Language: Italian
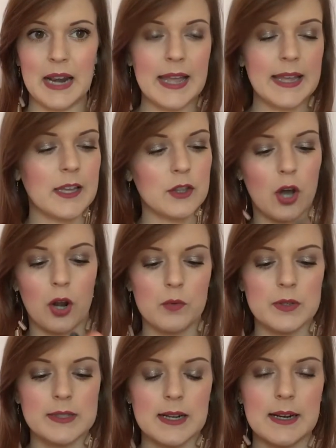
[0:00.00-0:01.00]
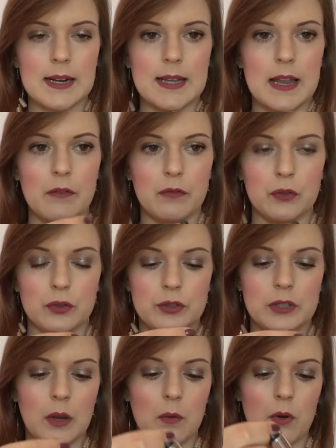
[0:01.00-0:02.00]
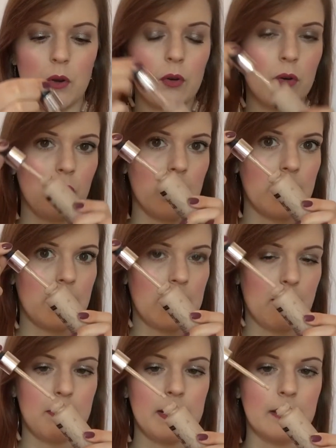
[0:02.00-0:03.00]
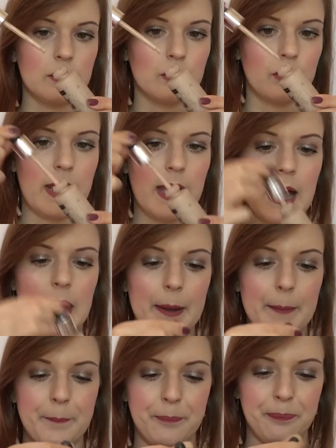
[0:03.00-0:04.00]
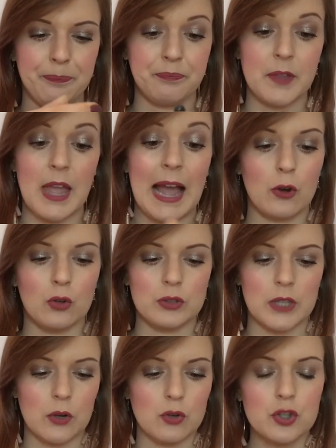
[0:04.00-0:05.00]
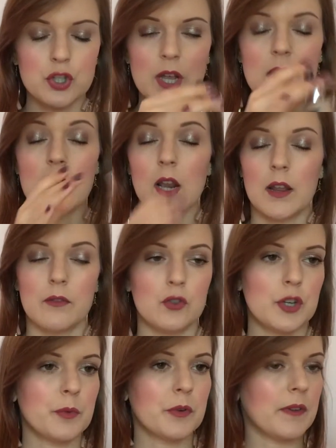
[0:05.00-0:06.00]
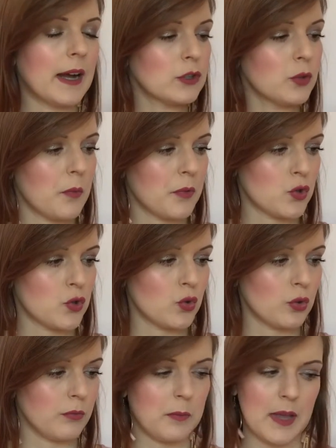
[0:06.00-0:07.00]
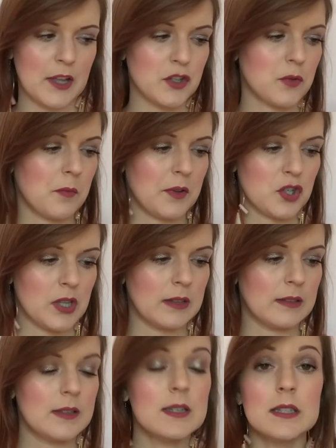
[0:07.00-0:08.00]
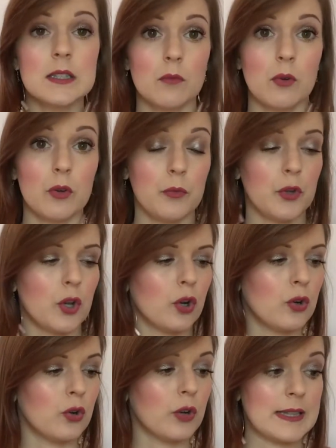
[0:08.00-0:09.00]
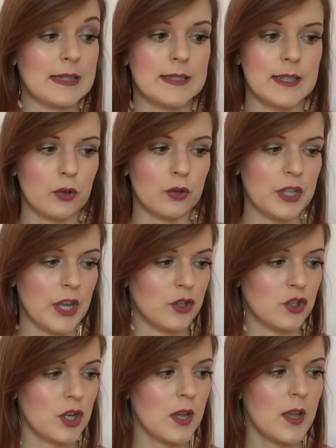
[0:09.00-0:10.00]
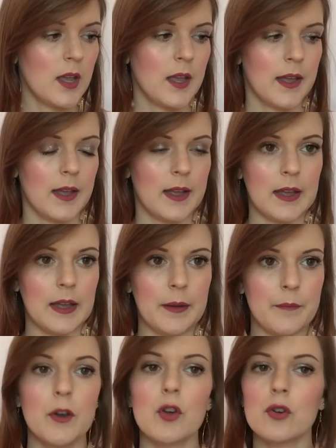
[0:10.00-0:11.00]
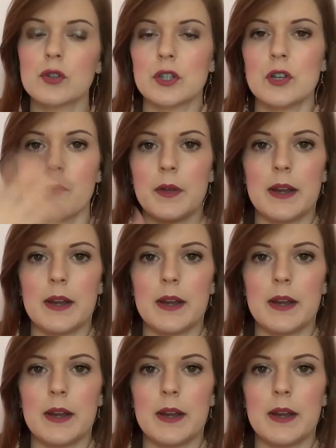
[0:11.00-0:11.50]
Like a Doll, questo è il, è il fondotinta, quello con l'applicatore a, a contagocce, l'avevo già provato, mi, piaciuto, mi piace, mi piace tantissimo, il mio è il colore 010 e ehm, ve lo consiglio